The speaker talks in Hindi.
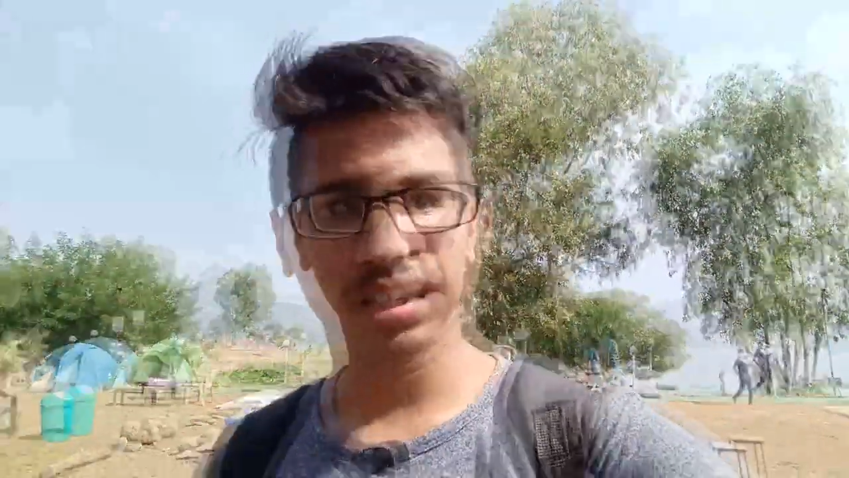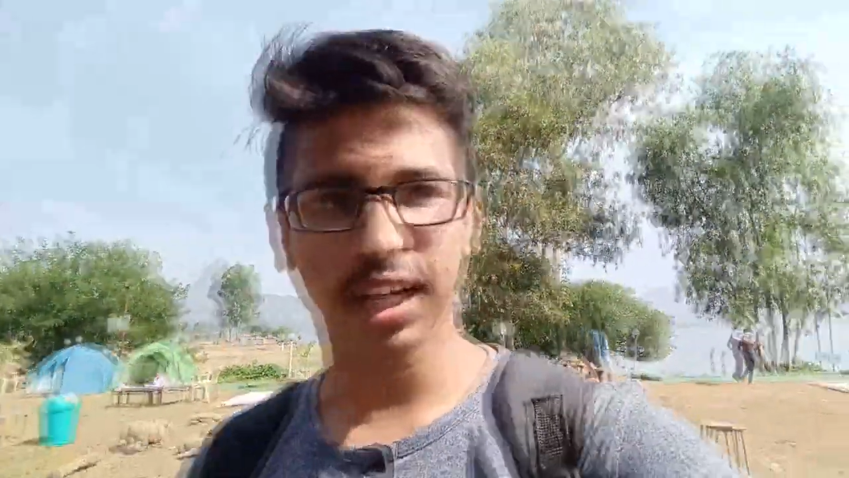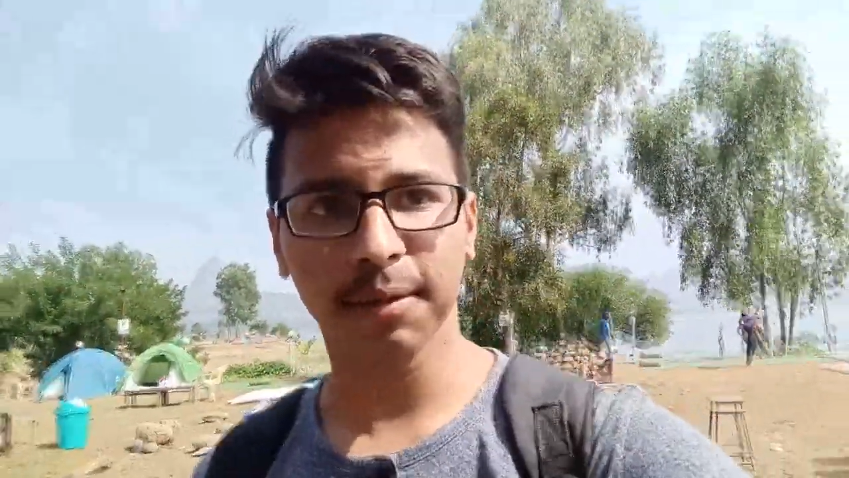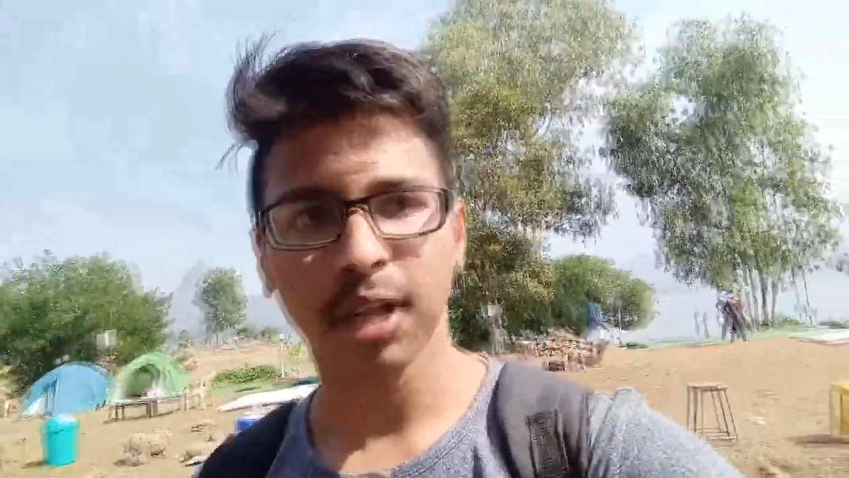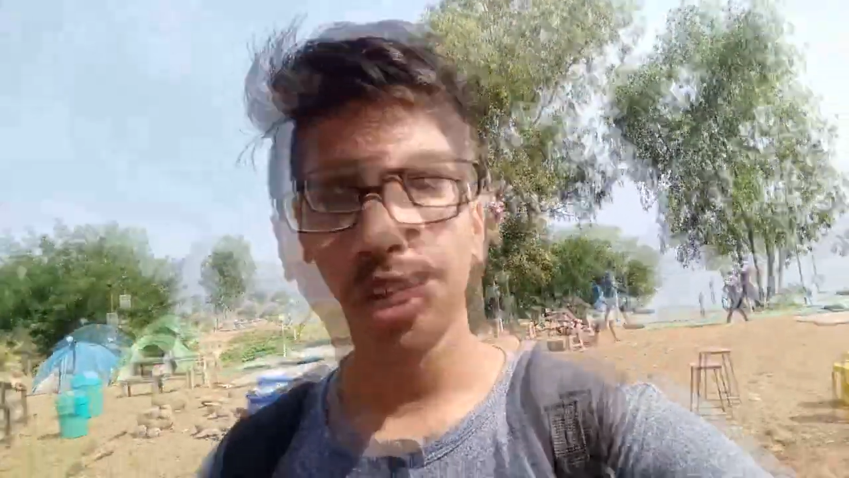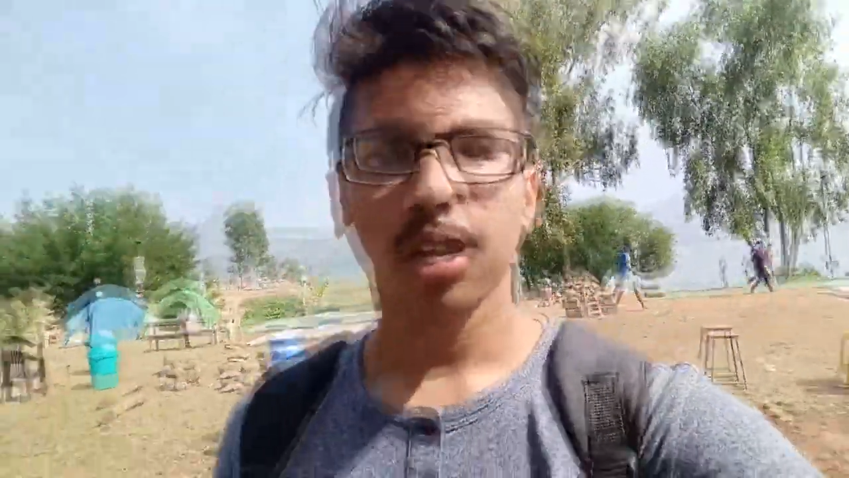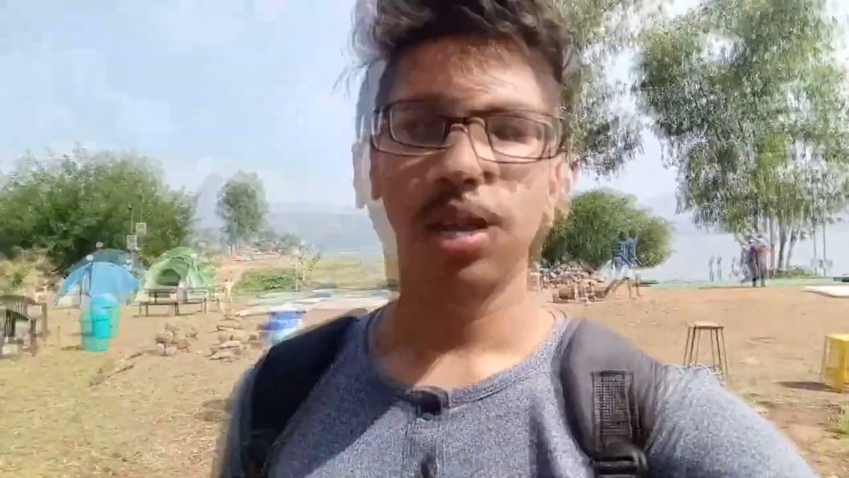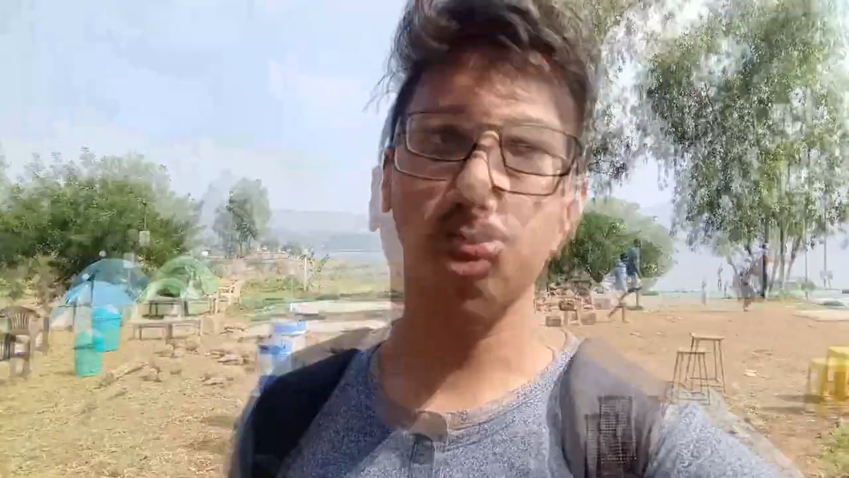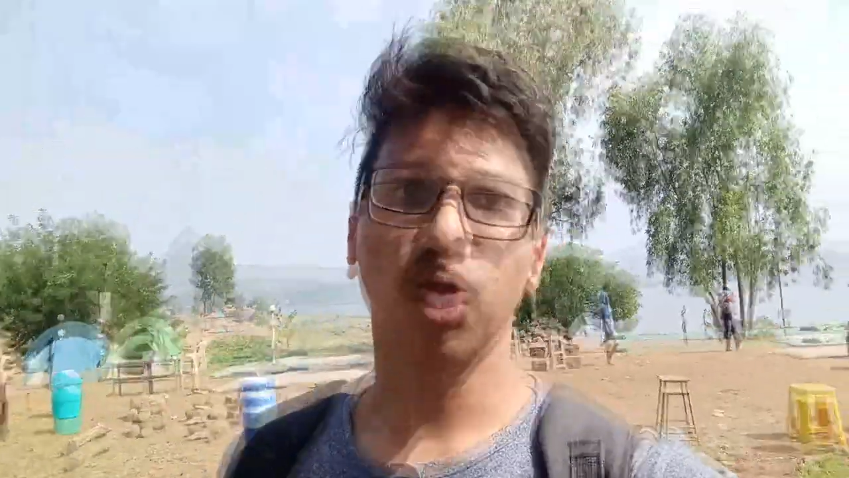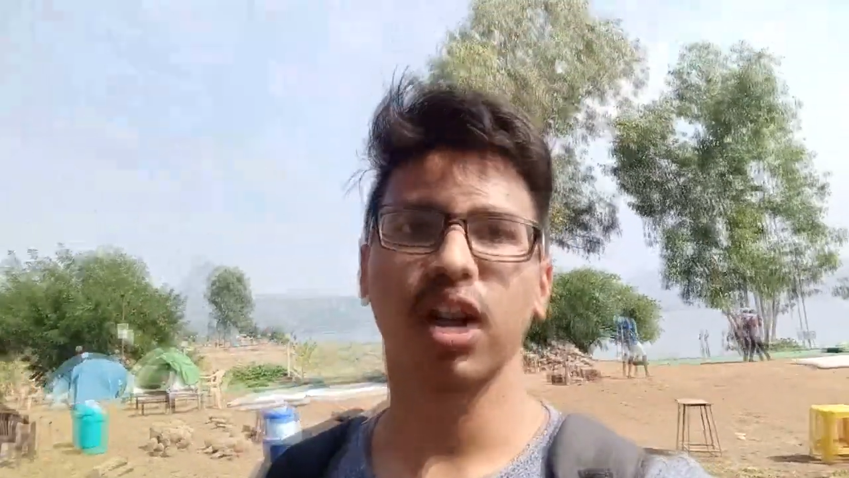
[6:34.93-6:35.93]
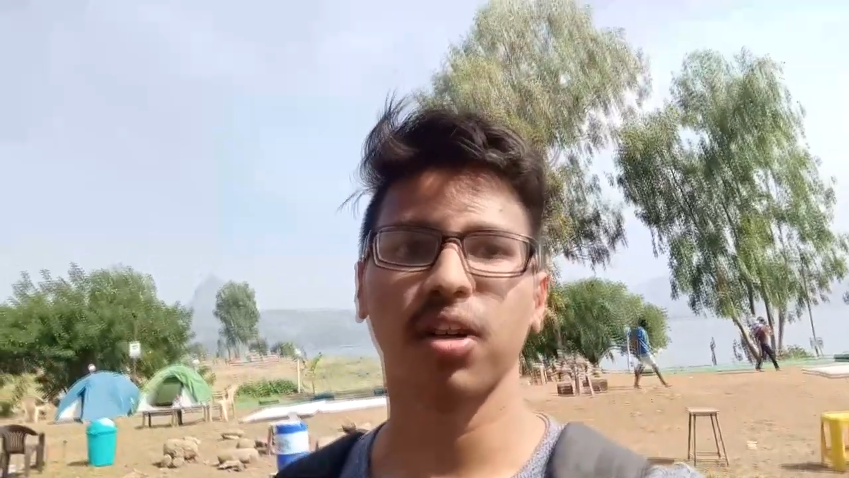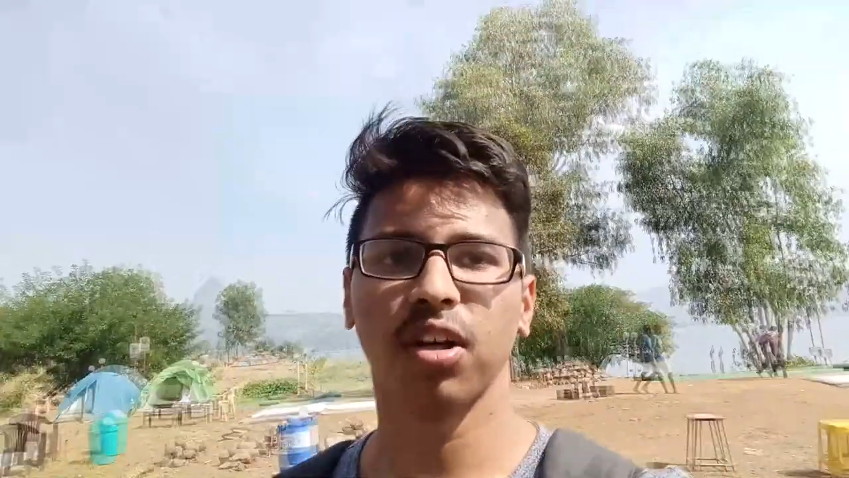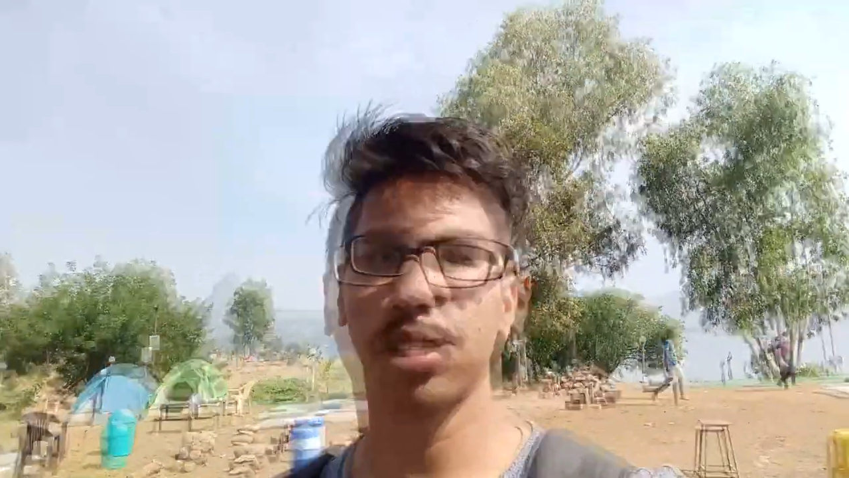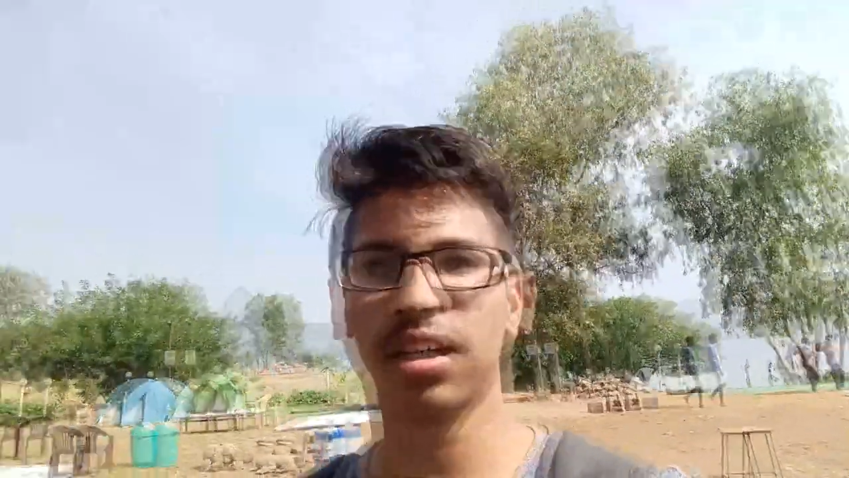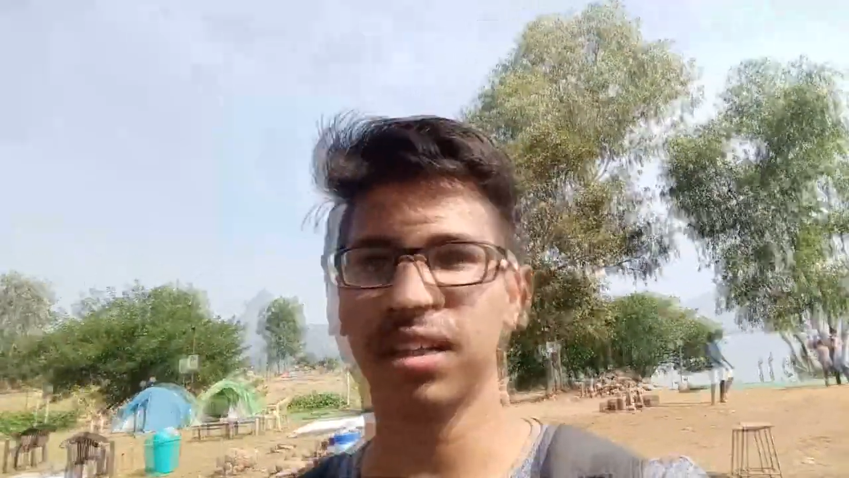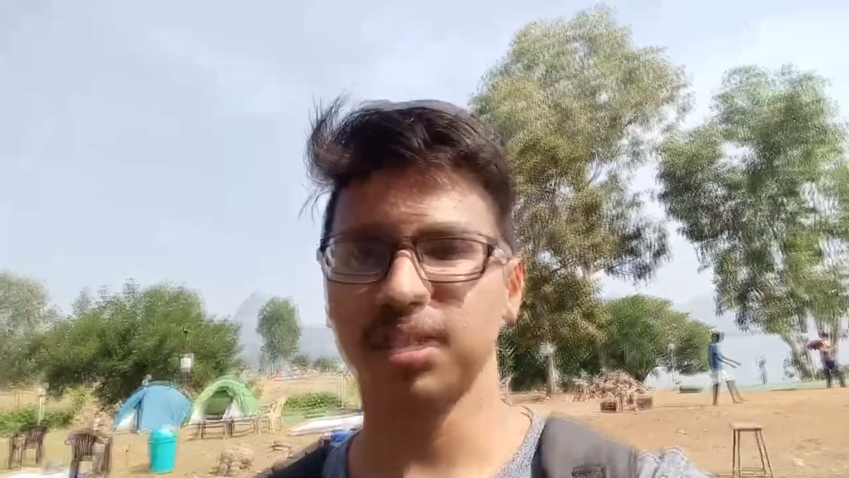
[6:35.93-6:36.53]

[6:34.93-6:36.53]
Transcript: दिन आप लोहगढ़ और